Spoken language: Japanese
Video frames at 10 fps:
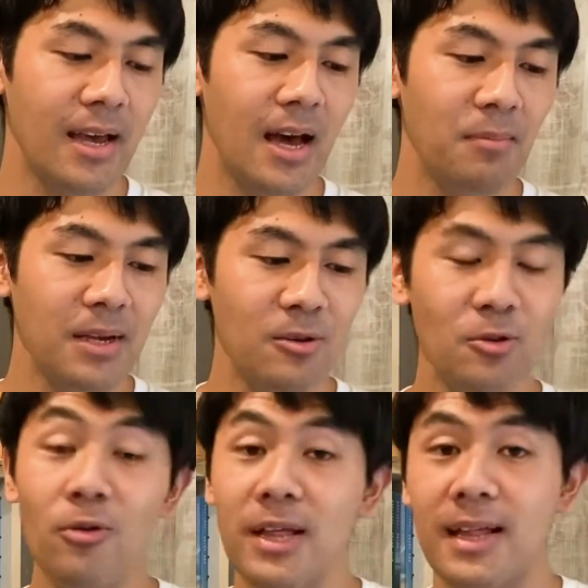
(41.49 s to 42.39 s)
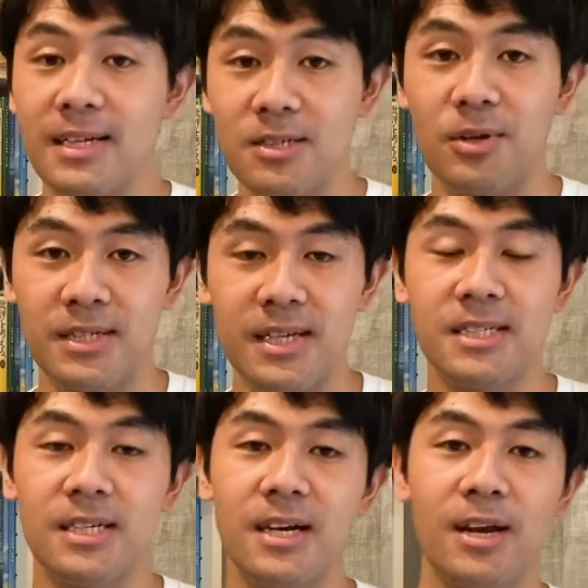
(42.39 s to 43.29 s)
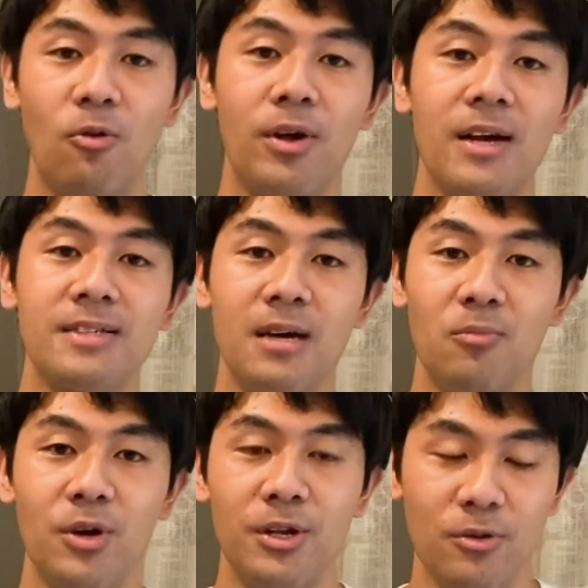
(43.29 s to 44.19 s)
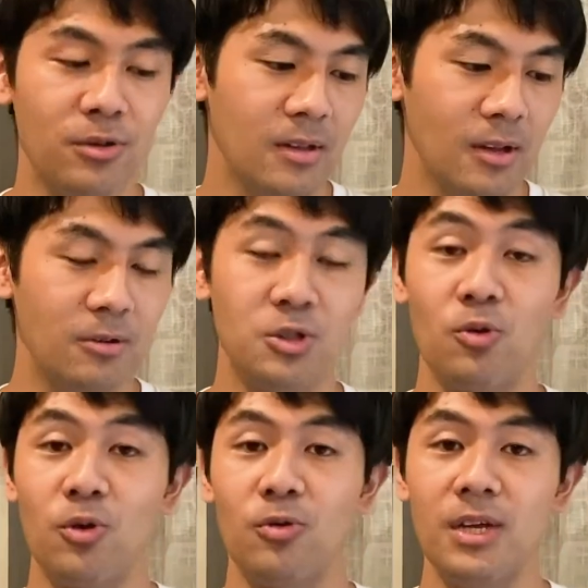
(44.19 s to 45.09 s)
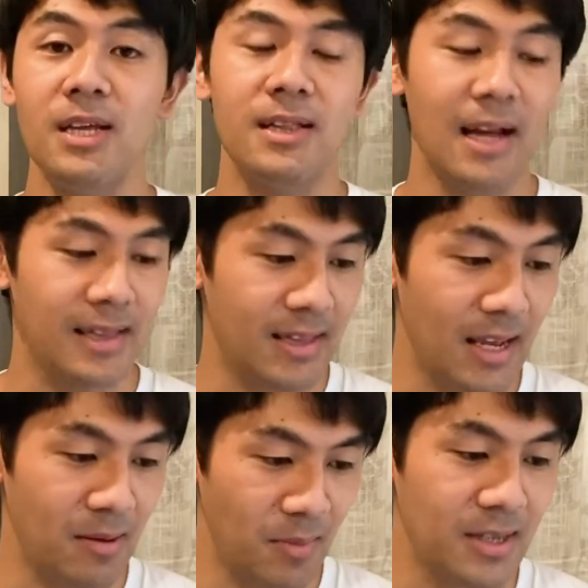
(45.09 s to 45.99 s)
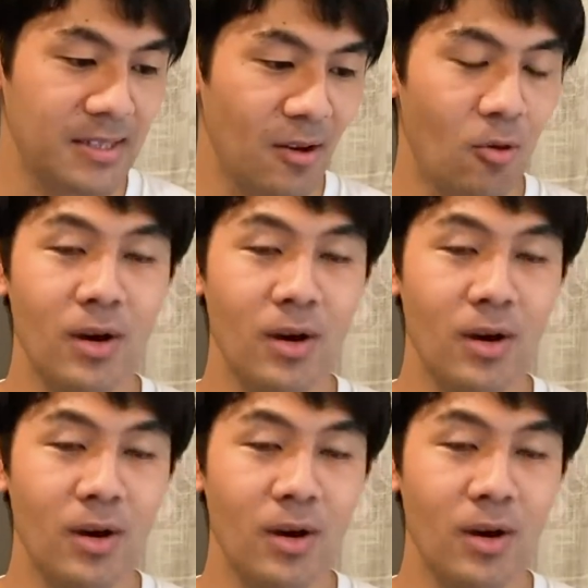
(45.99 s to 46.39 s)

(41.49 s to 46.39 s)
Airb のところで出すとですね、しっかりお客さんもいるっていう状況になっています。